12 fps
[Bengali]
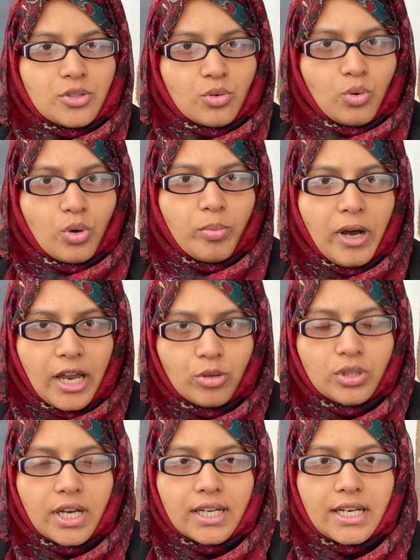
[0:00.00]
স্কোর ভালো
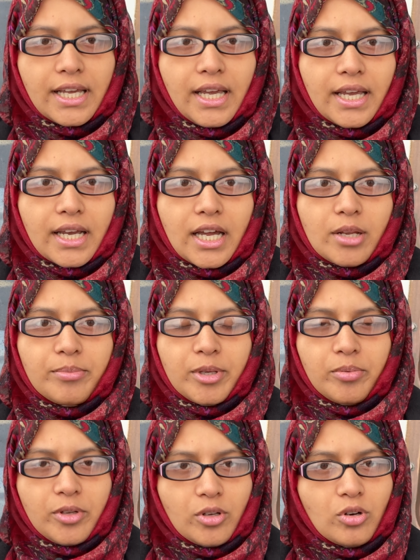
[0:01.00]
থাকলে এখানে
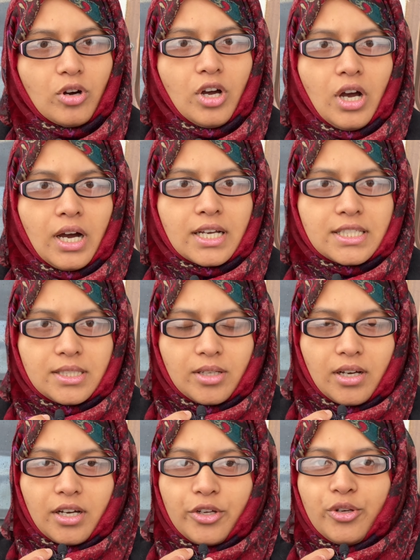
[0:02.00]
বিভিন্ন
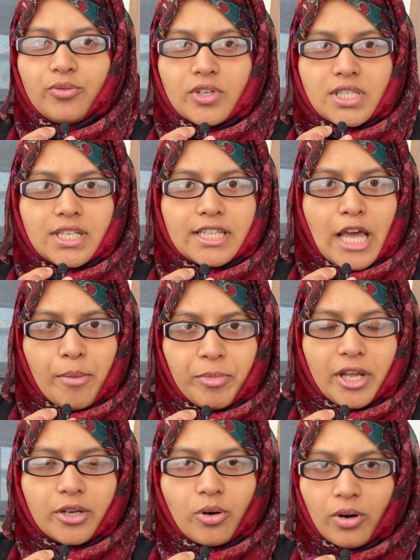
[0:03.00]
ইউনিভার্সিটিতে
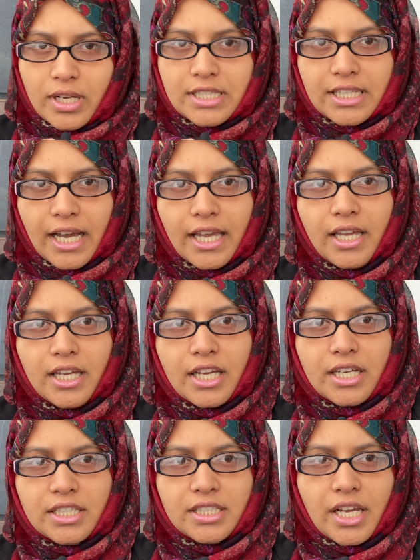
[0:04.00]
অ্যাপ্লাই করা যায়
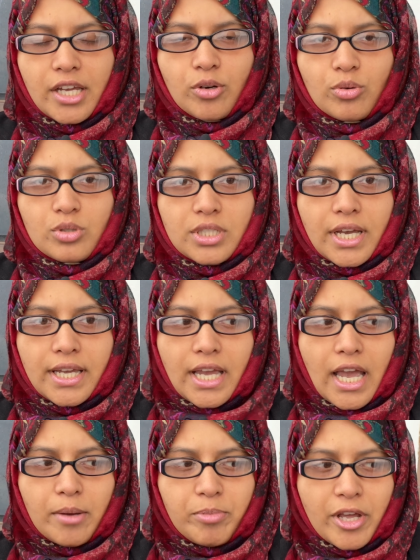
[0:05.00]
সেই অনুযায়ী
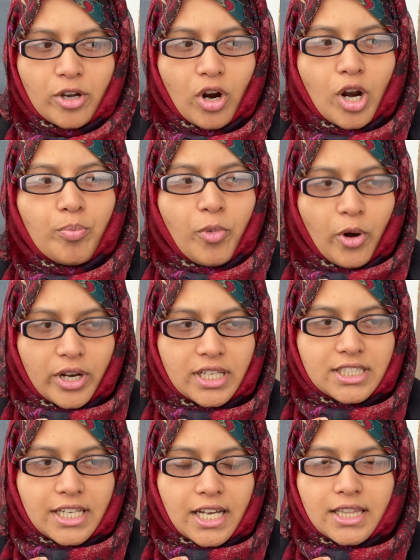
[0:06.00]
অ্যাপ্লাই করার পরে
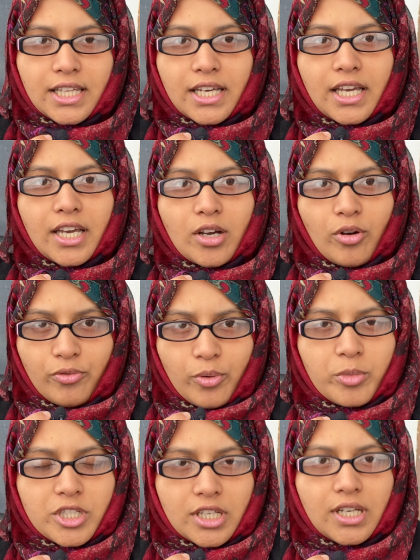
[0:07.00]
যেখান থেকে
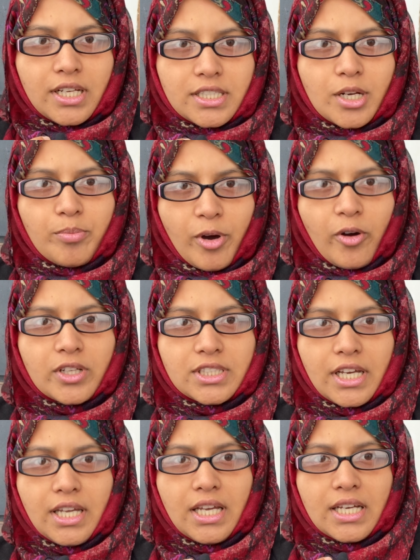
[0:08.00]
কনফার্মেশন লেটার পাওয়া
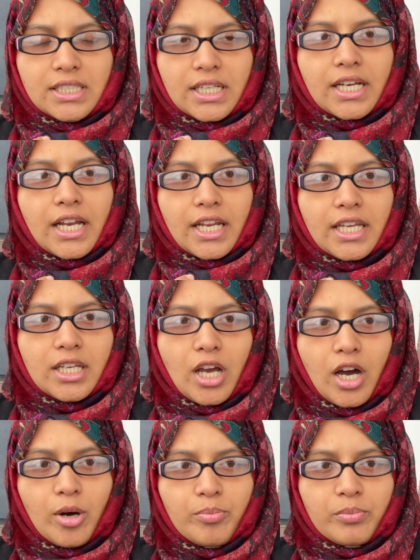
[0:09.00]
যায় সেখানেই
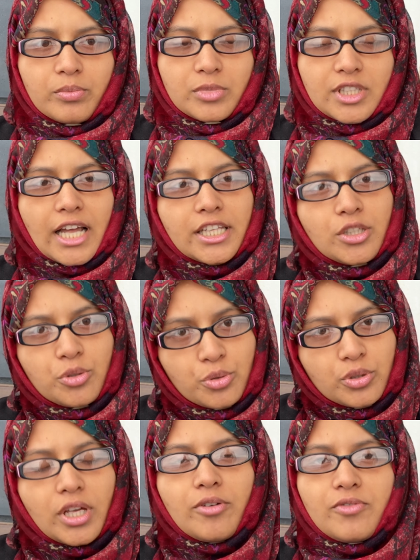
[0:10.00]
তাদের
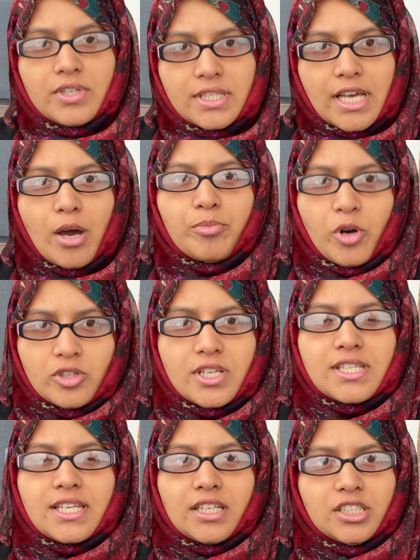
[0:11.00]
থ্রুতে ভিসা
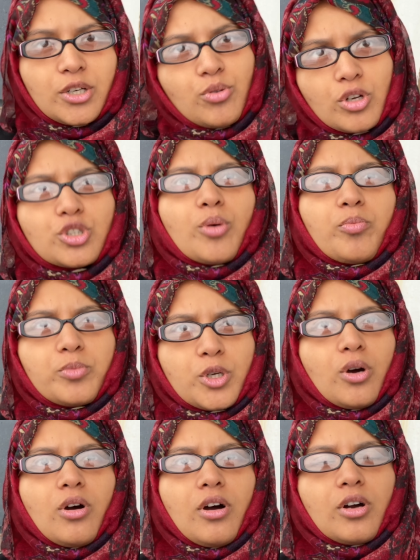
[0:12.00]
প্রসেসিং সেগুলো সব
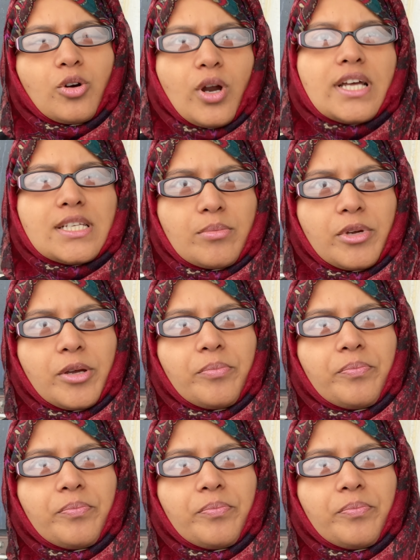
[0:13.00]
করা যাবে